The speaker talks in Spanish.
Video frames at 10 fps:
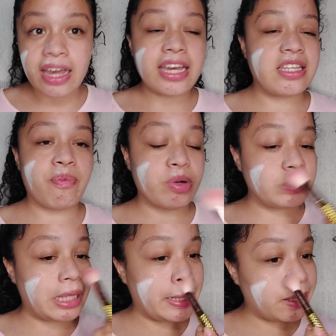Y se
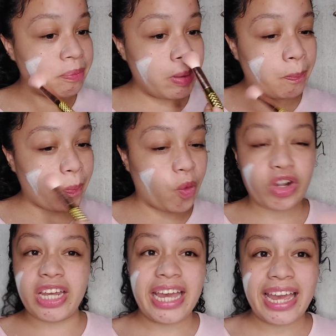preguntarán también
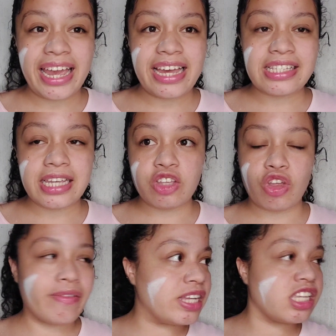por qué es que
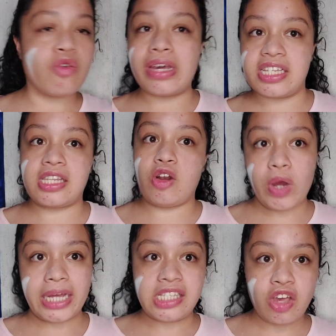todavía sigo en esta
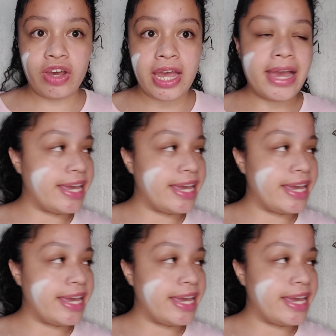locación.